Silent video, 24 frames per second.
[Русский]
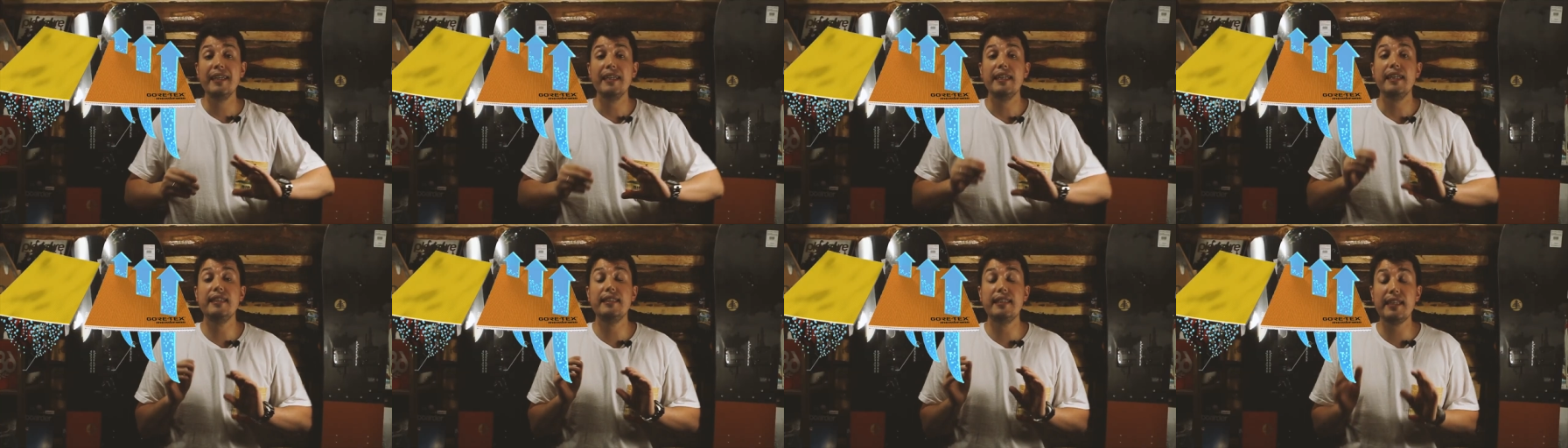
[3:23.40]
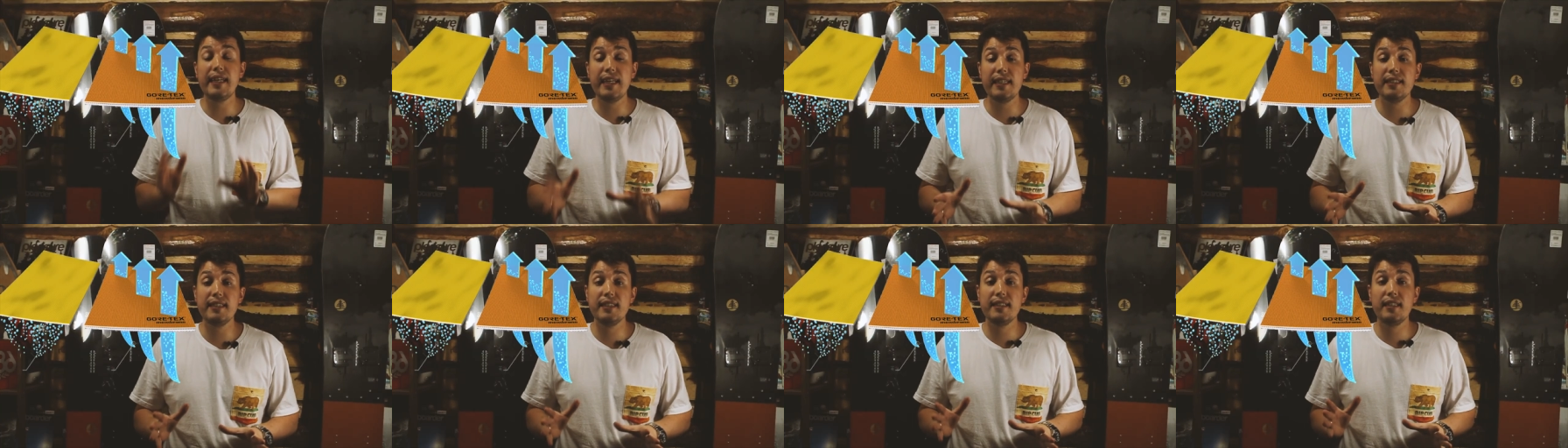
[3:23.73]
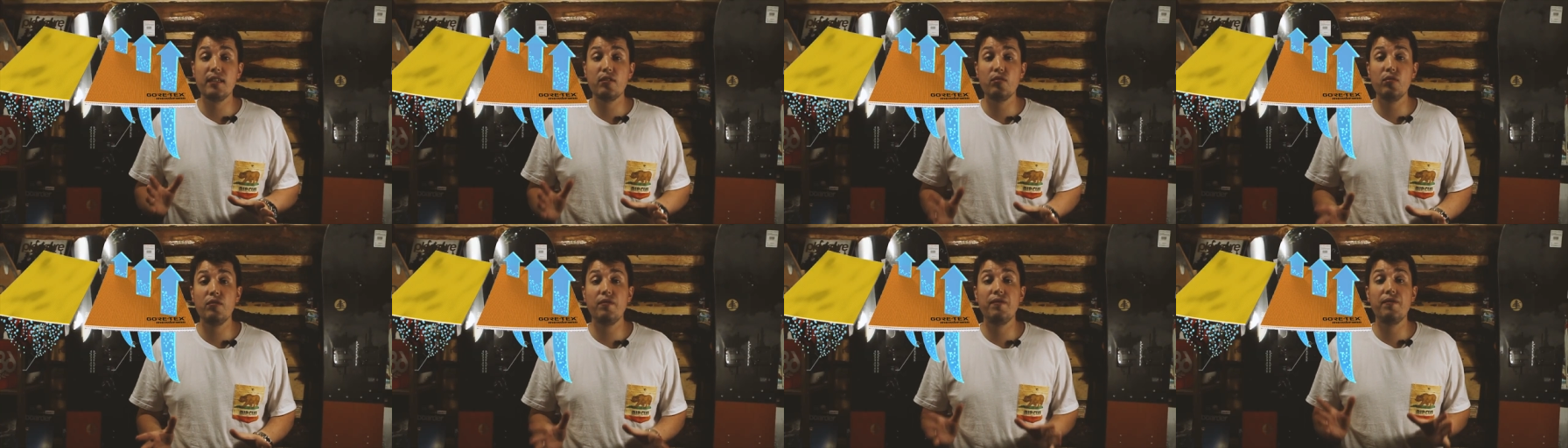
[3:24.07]
И третье
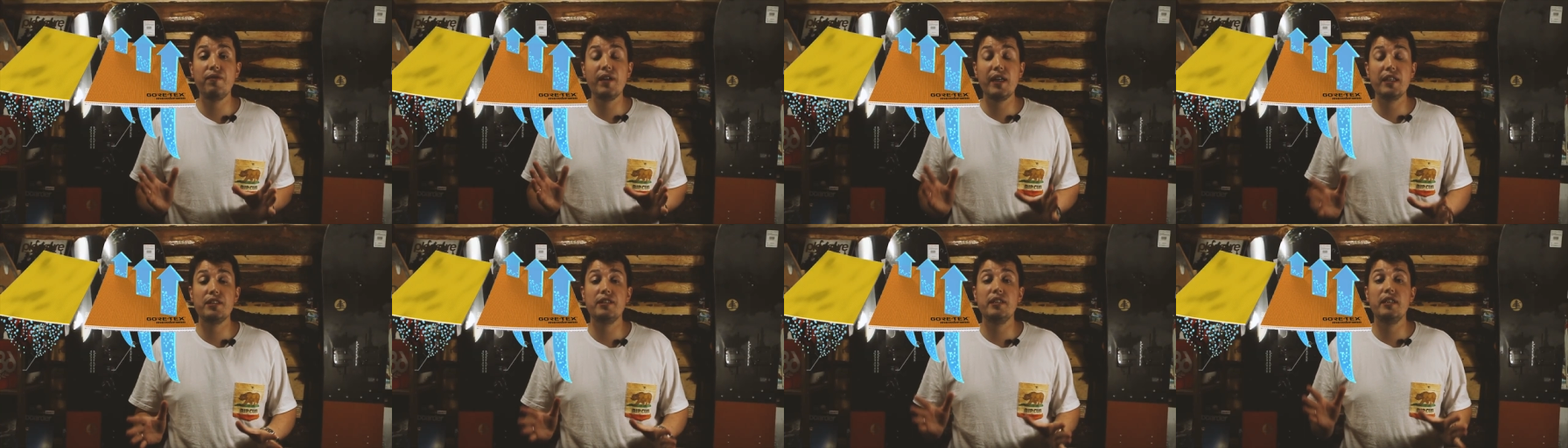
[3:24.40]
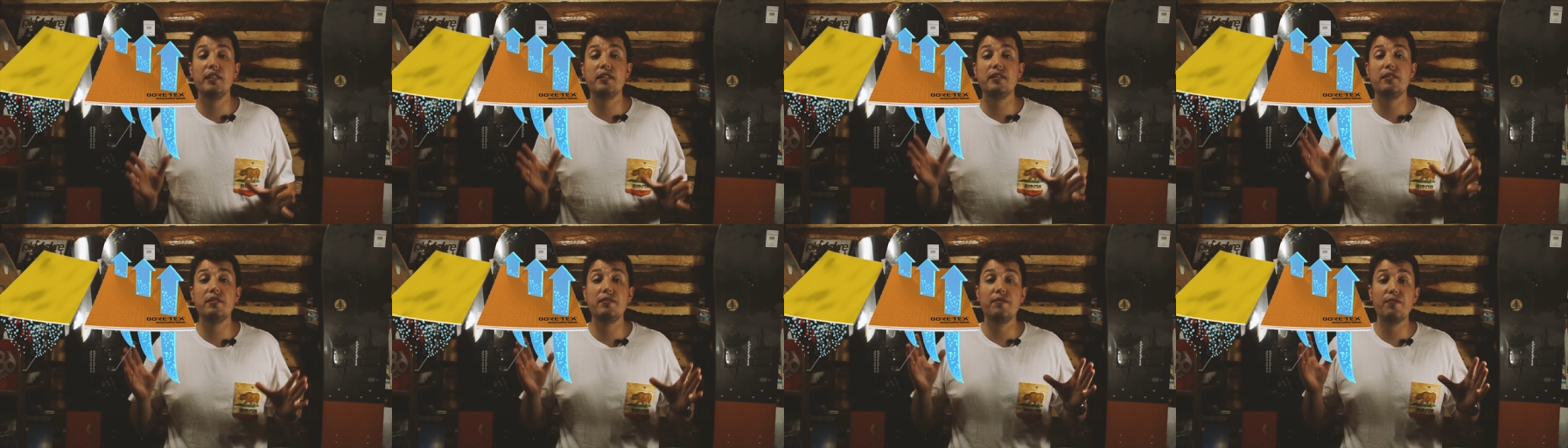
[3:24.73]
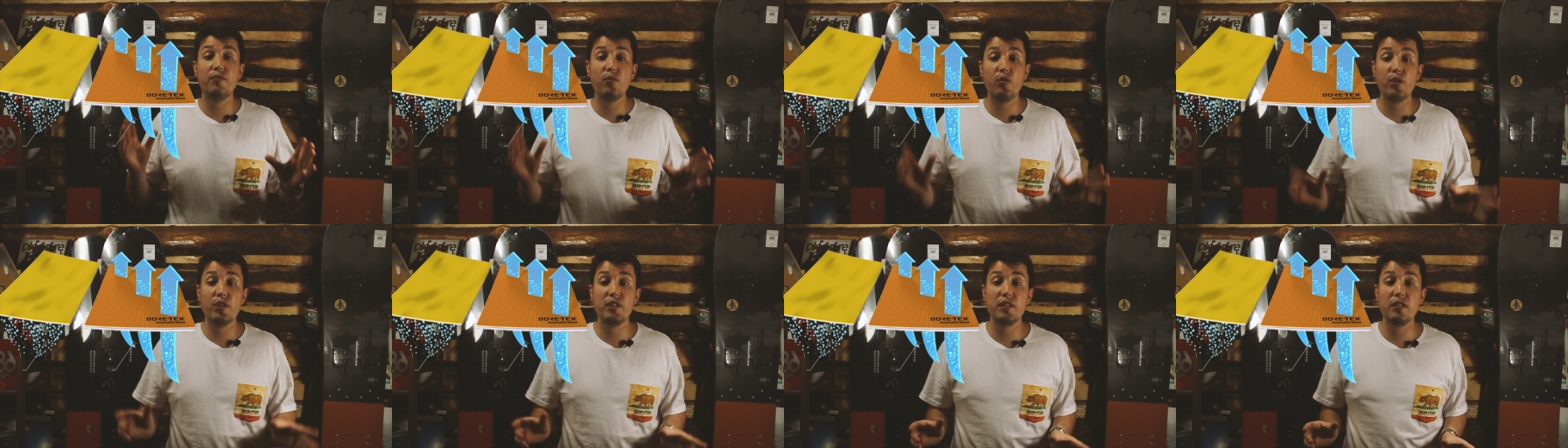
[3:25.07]
такое важное
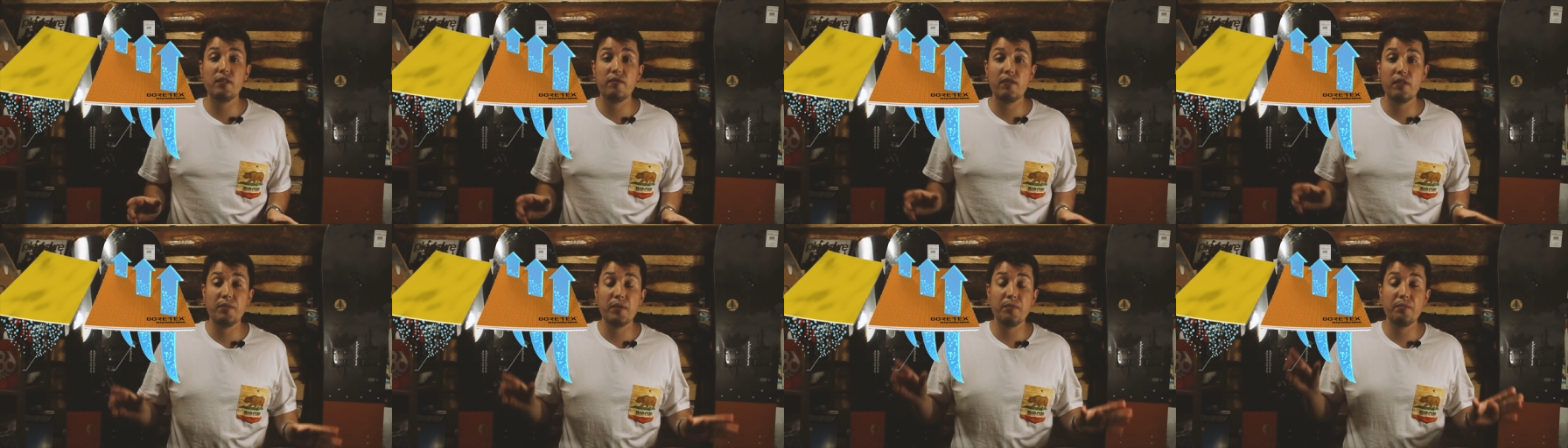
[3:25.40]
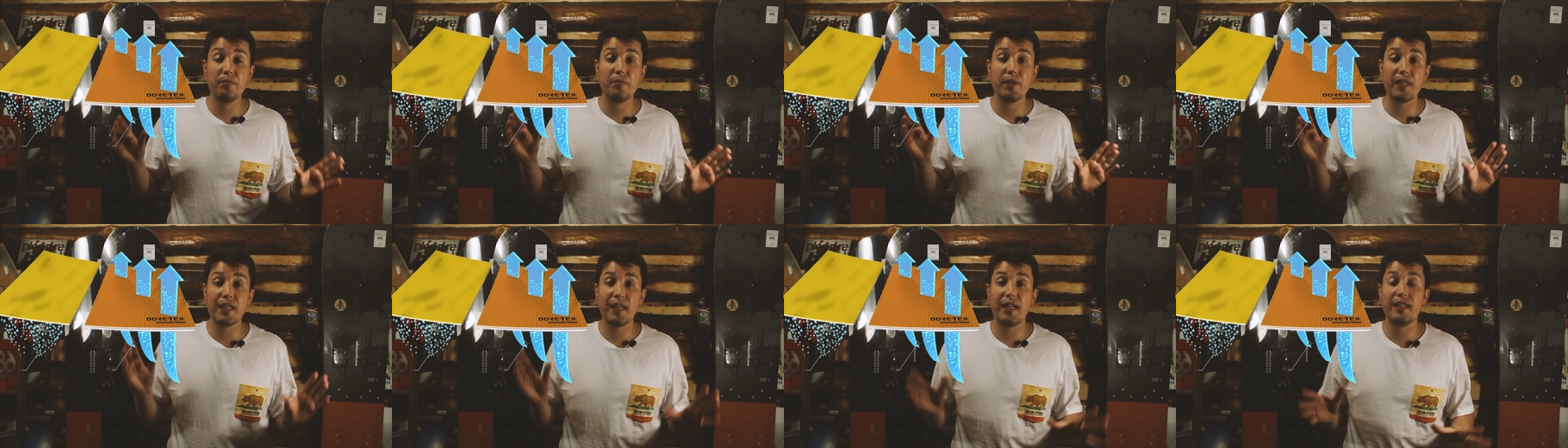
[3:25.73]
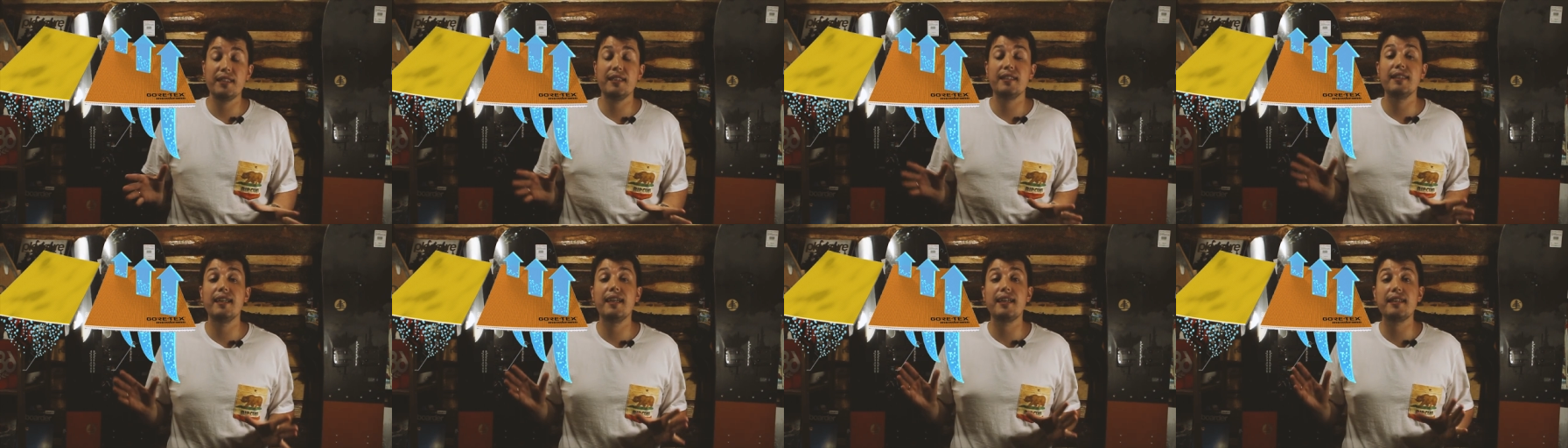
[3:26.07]
свойство
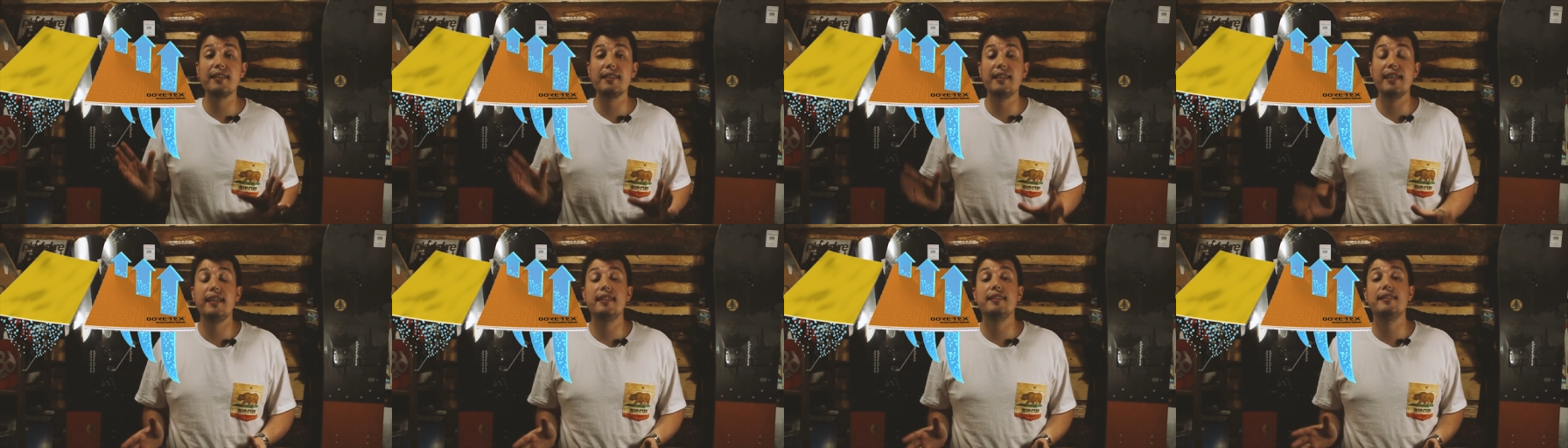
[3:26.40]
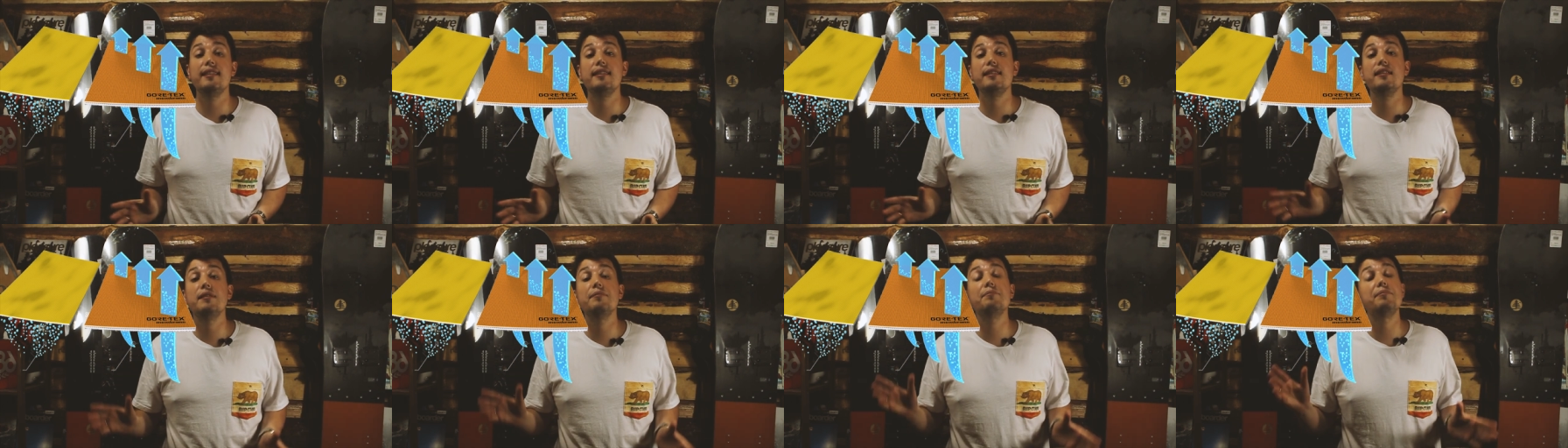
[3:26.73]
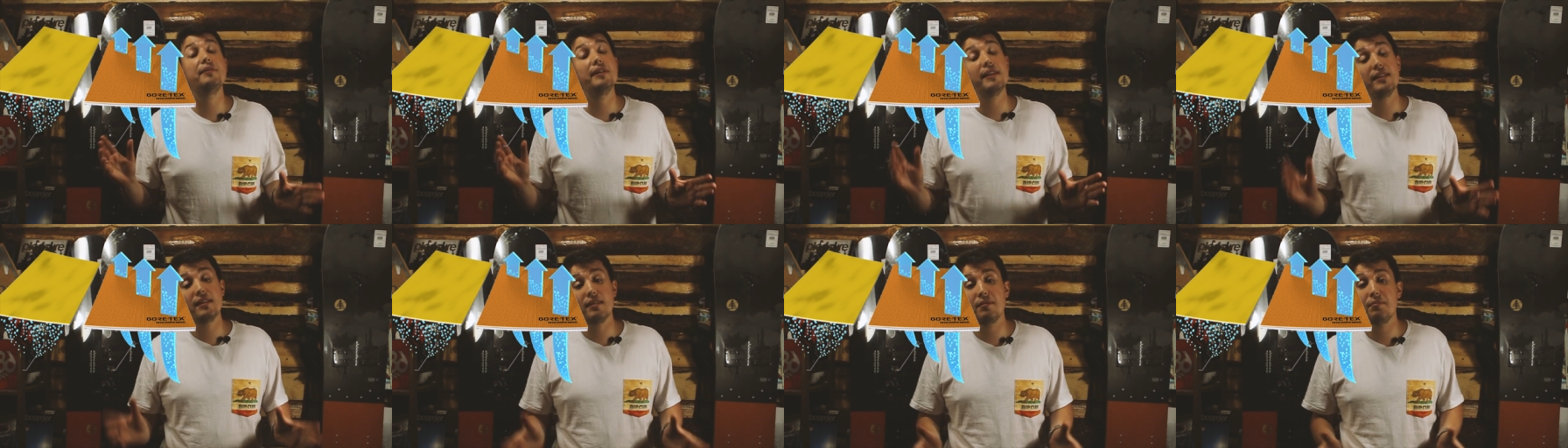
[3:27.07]
мембраны Gore-Tex это
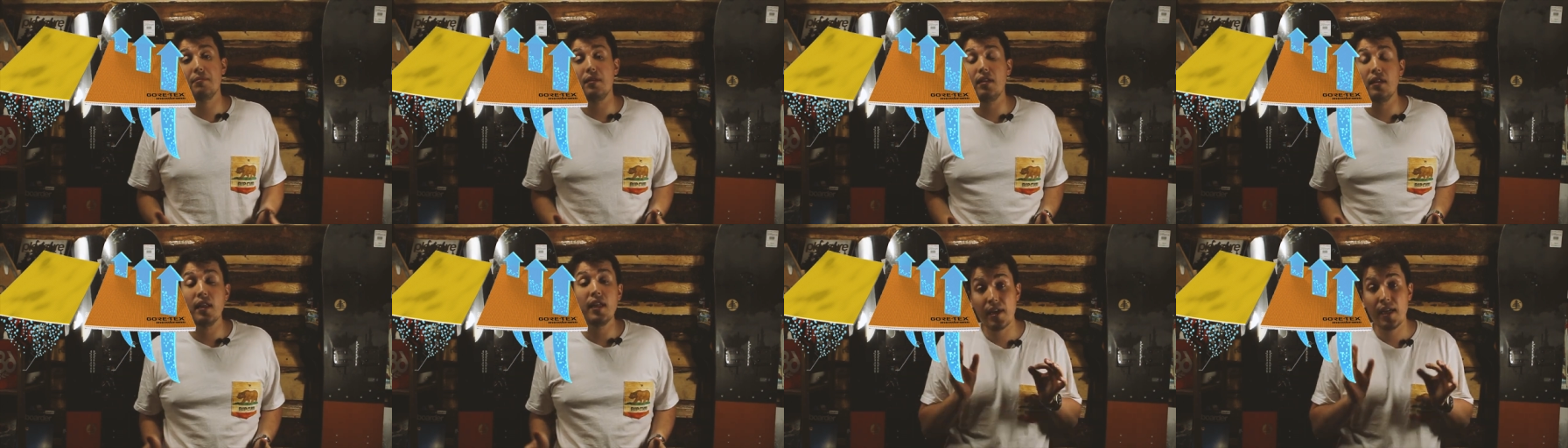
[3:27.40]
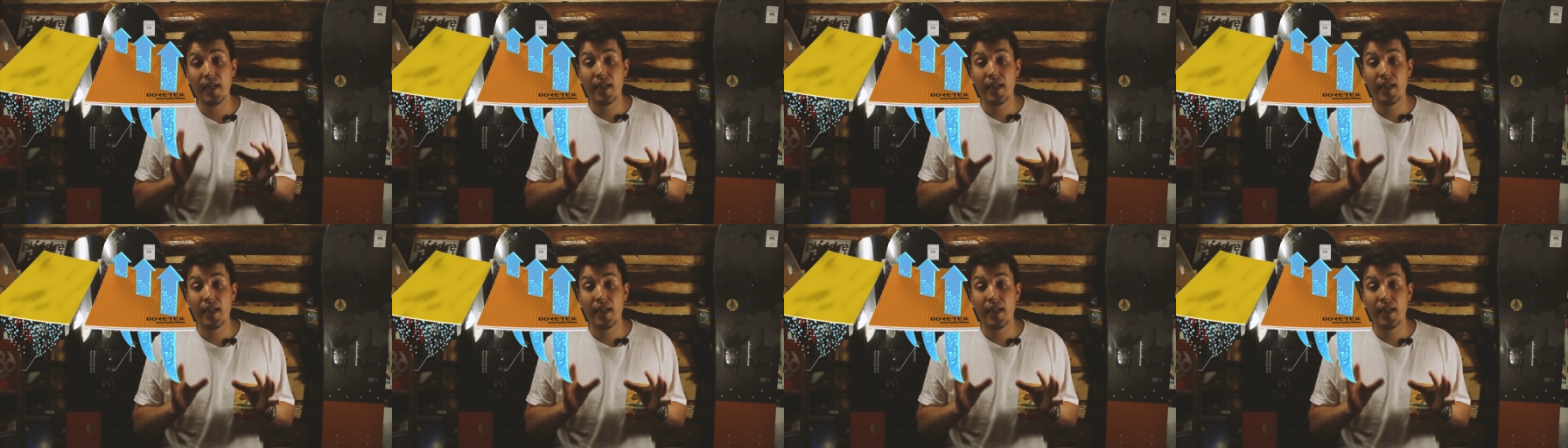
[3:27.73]
breathable.